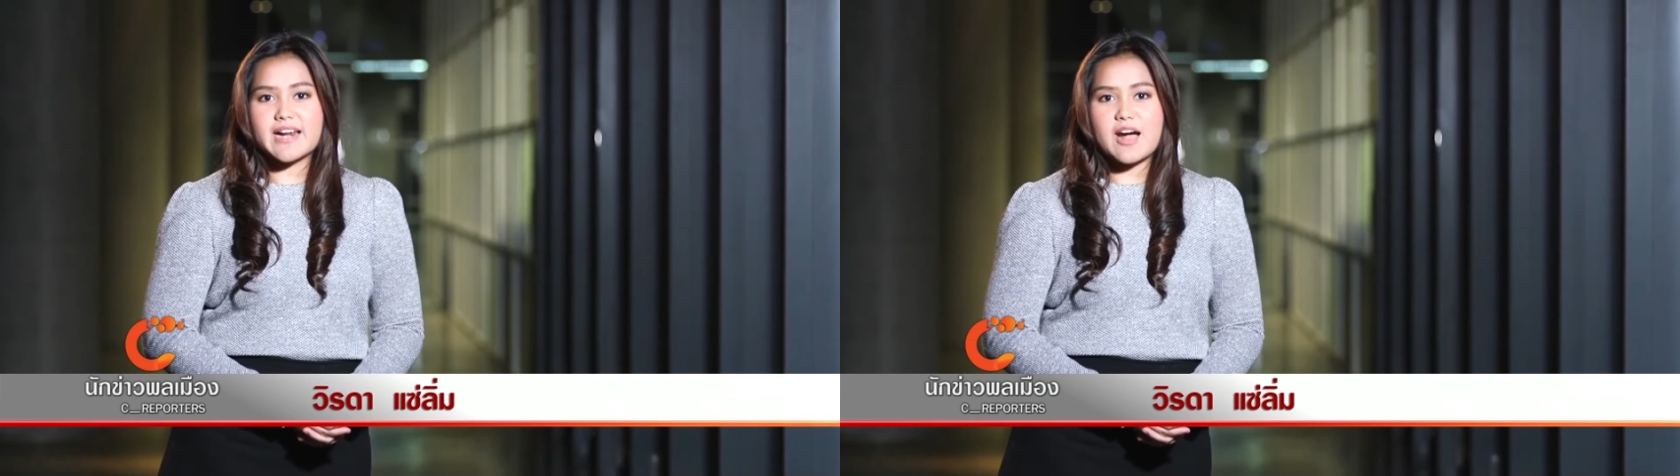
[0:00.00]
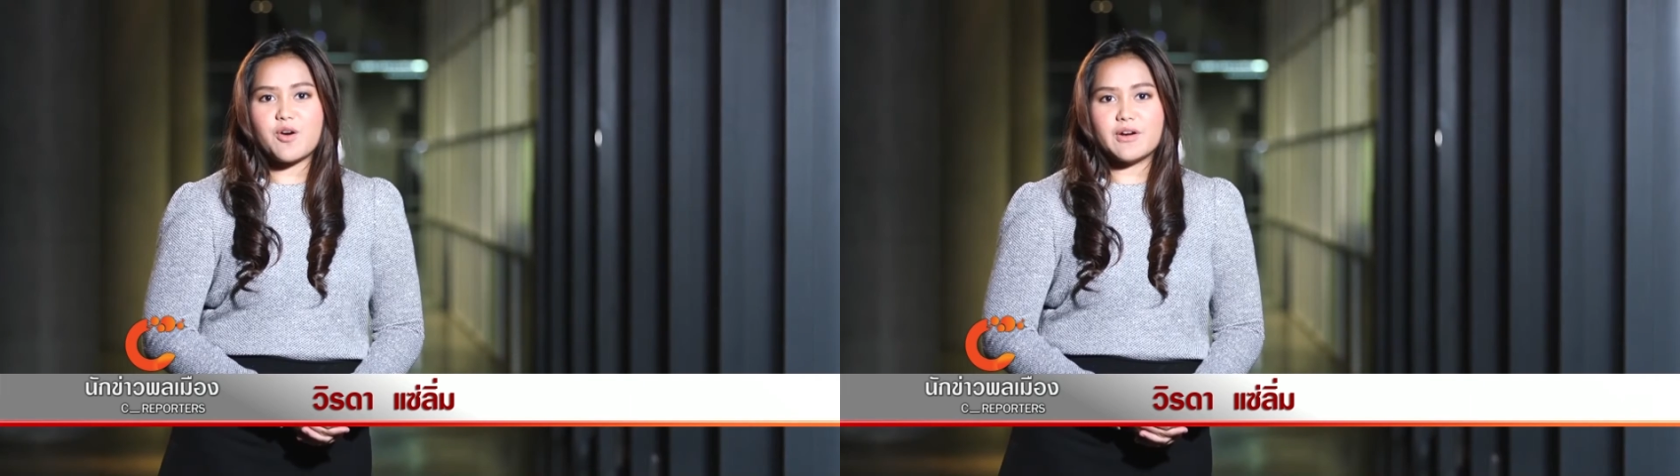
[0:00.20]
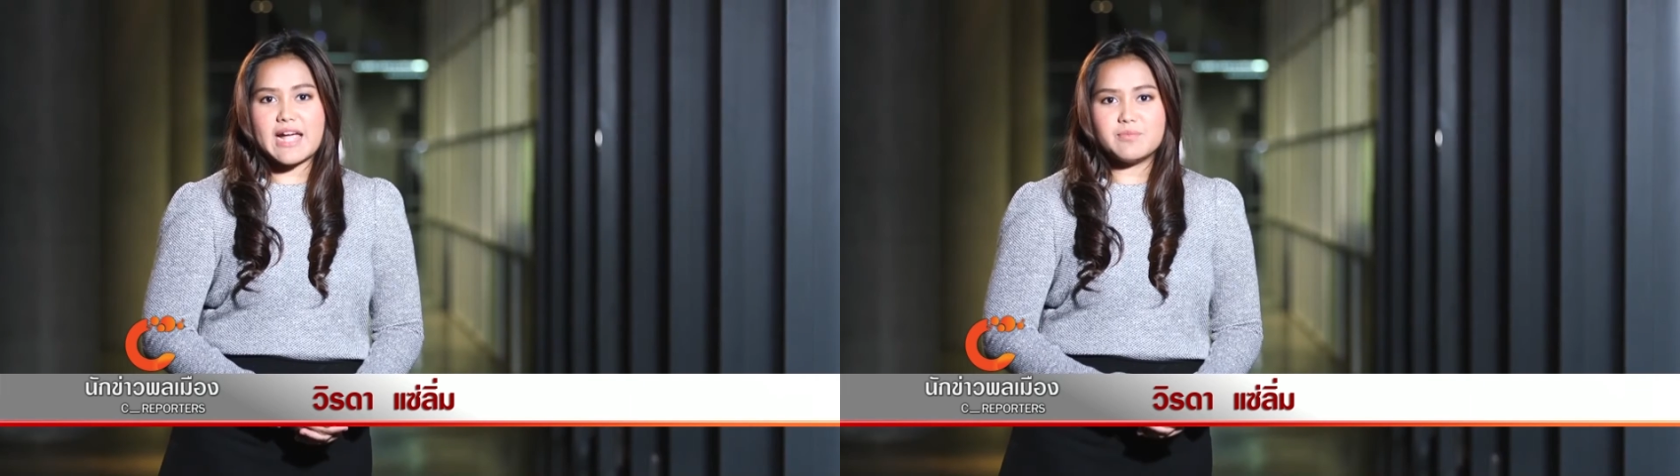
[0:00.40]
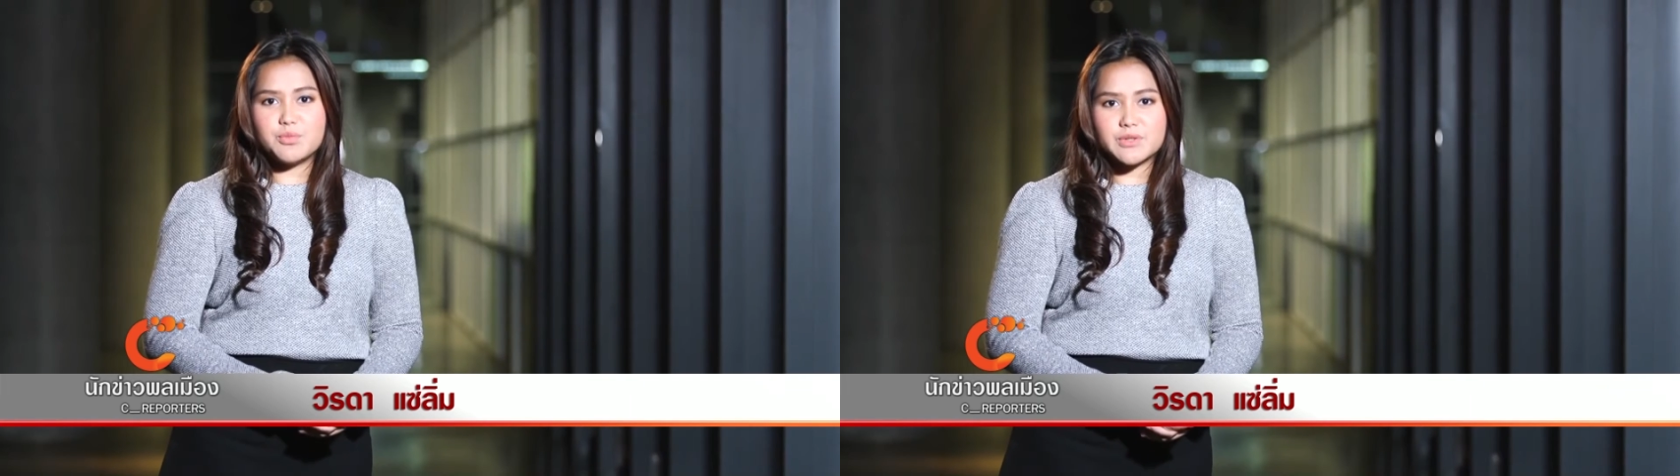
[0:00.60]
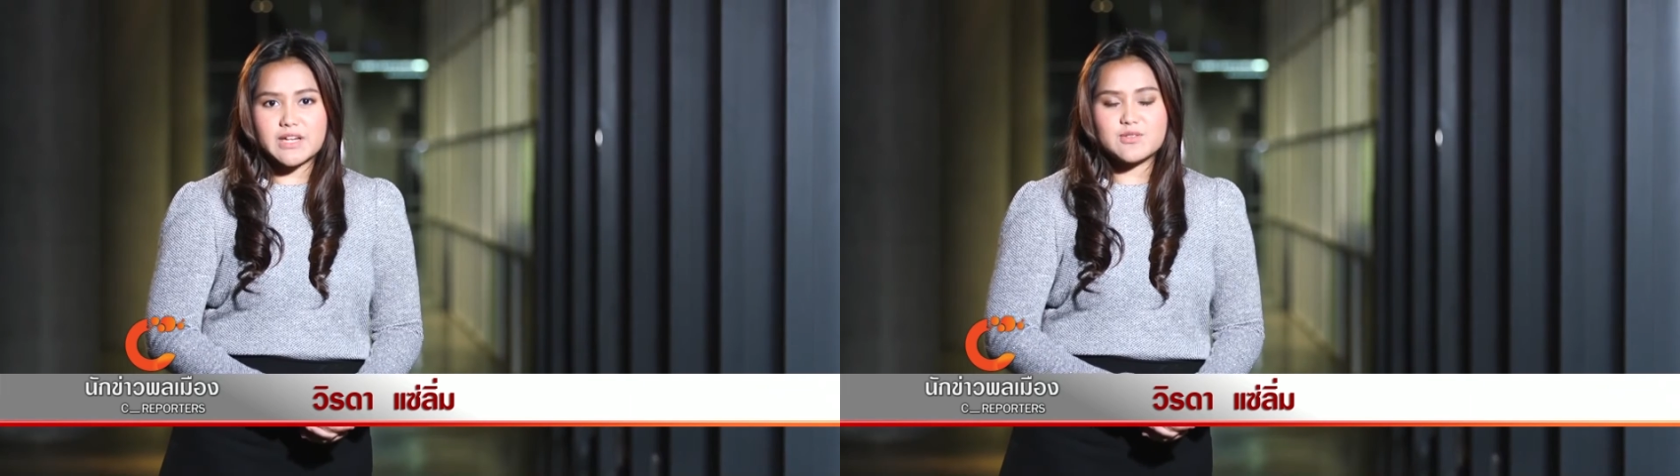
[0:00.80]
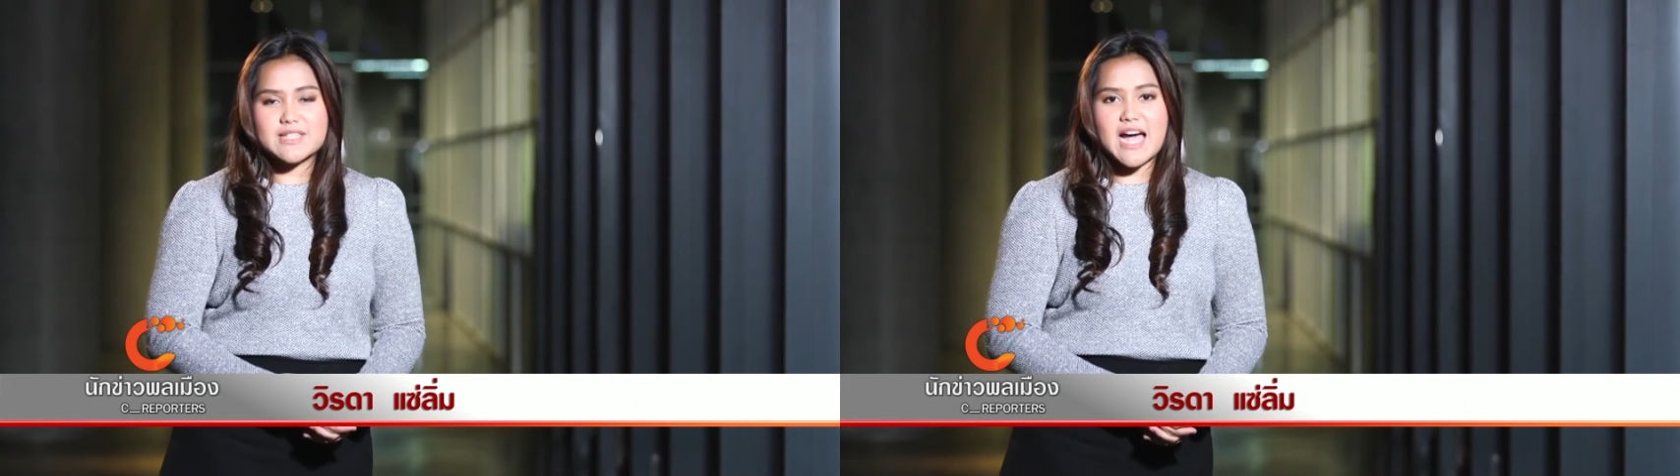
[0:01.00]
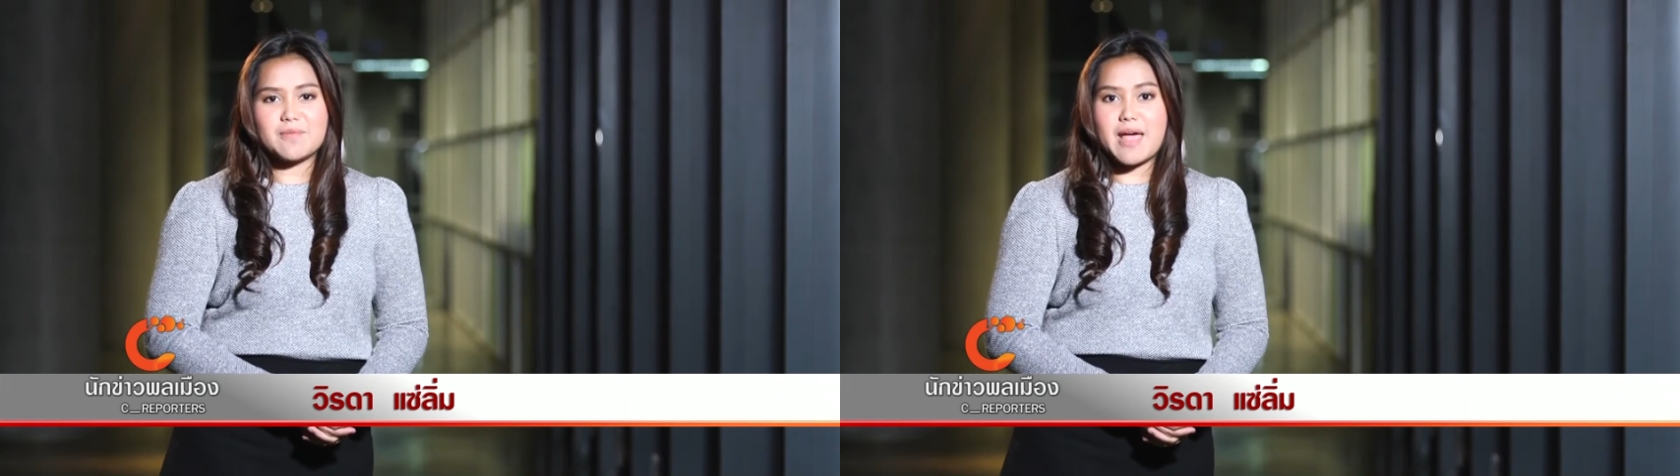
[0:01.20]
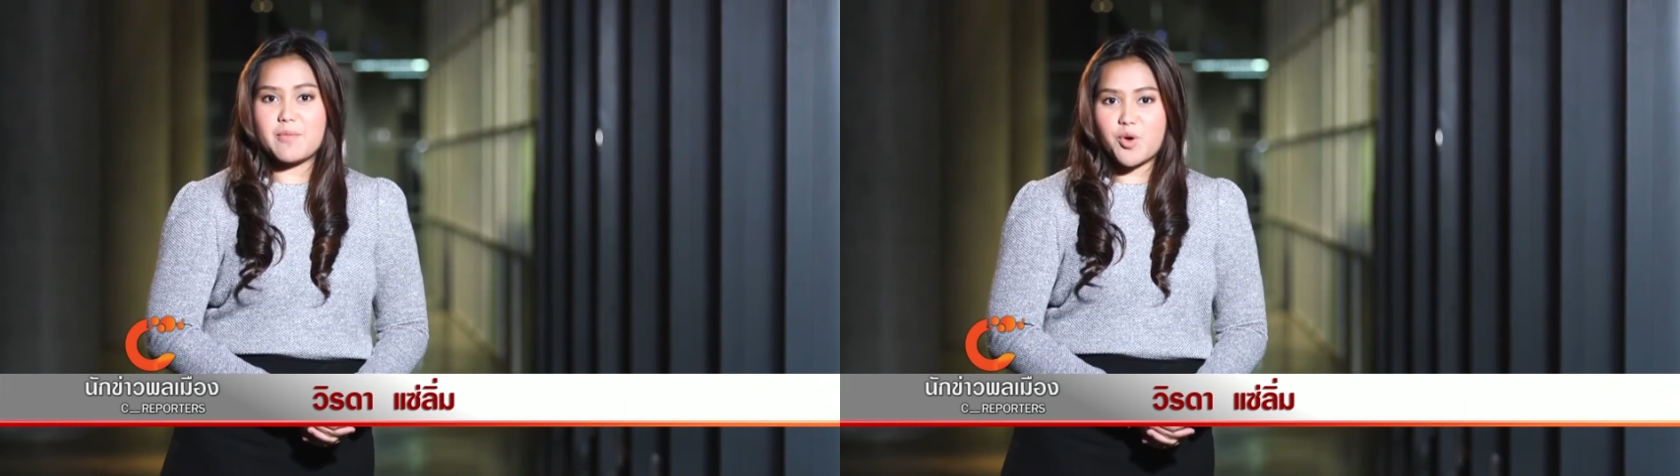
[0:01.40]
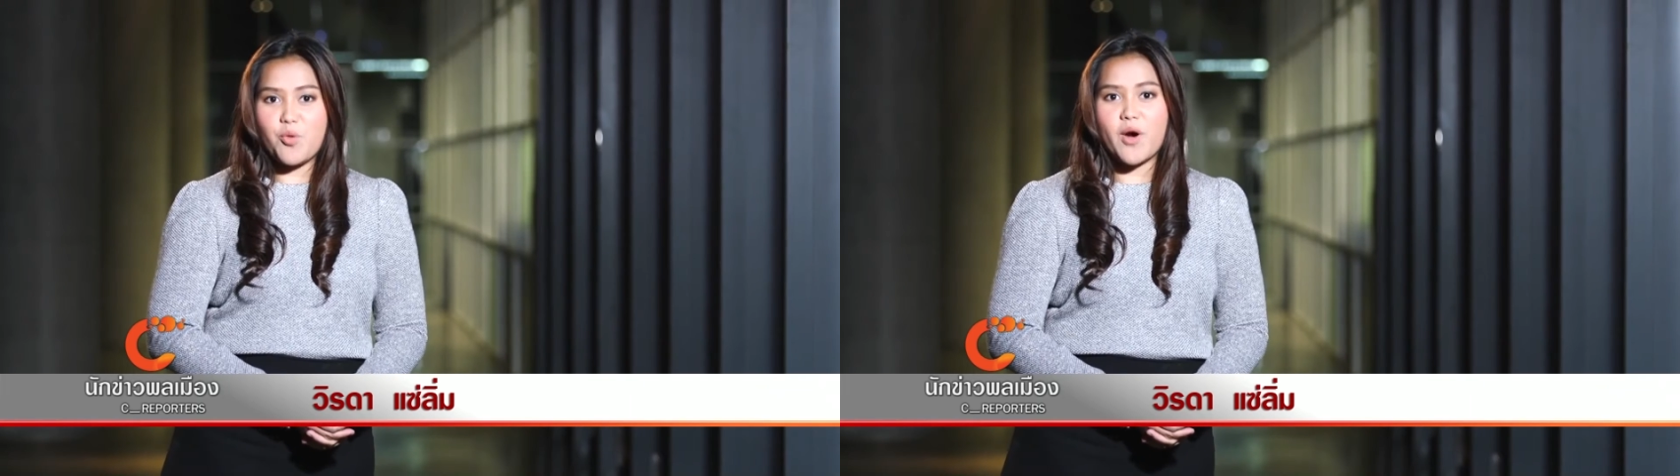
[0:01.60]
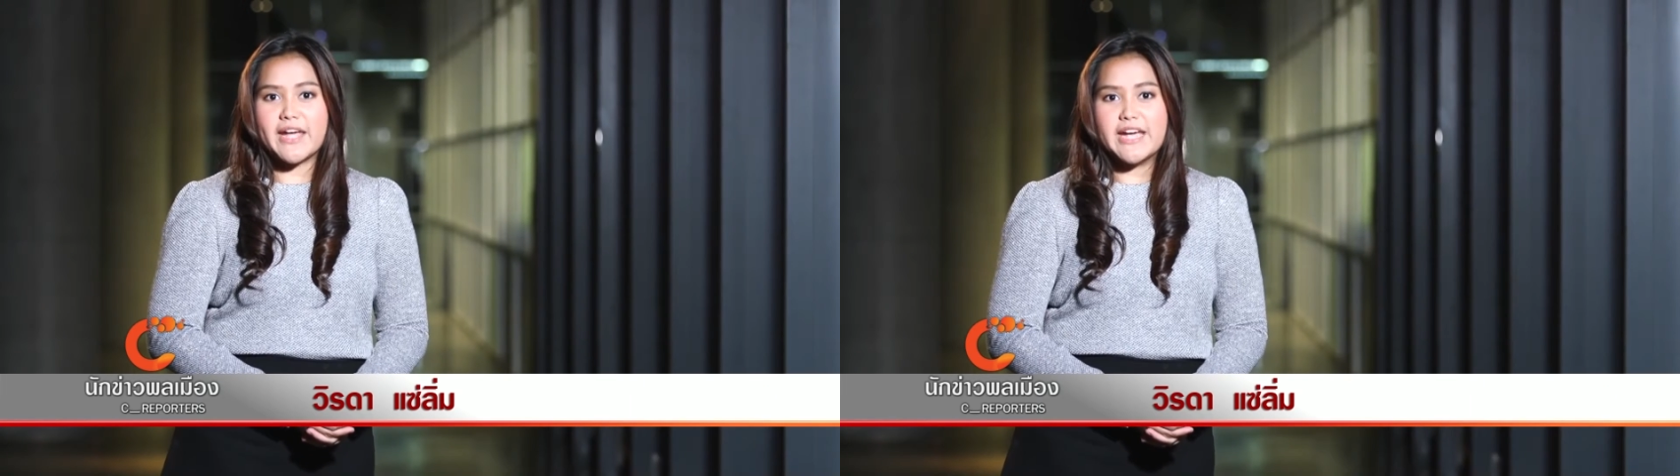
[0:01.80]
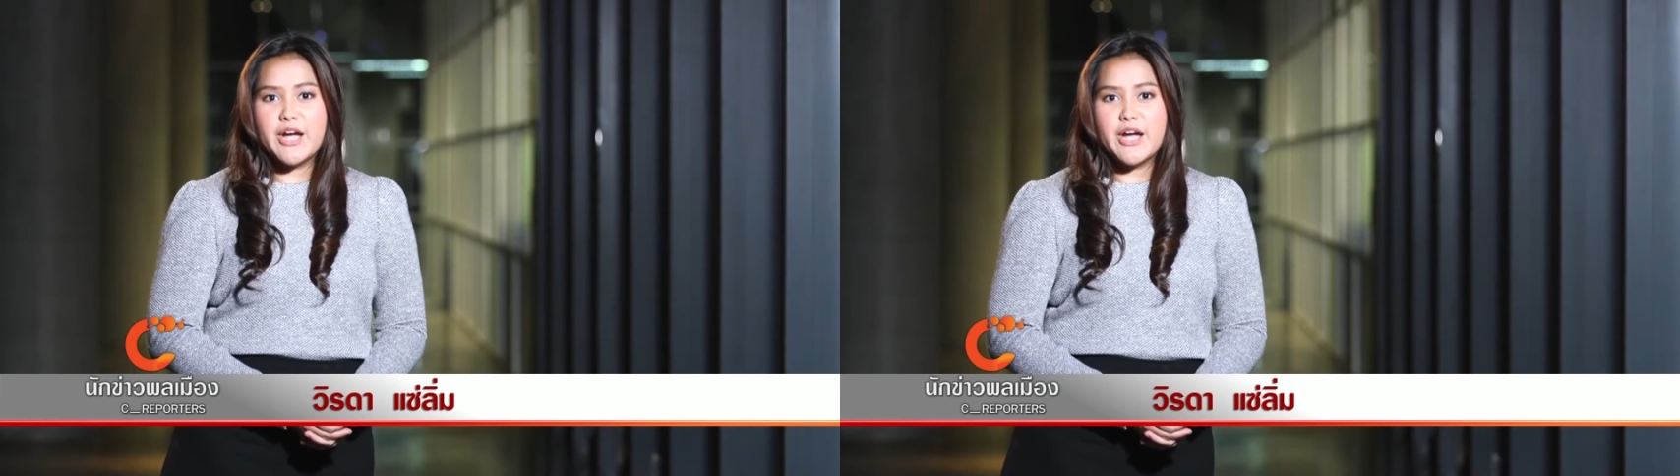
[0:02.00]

ราวของงานบุญเข้าสากแบบกวย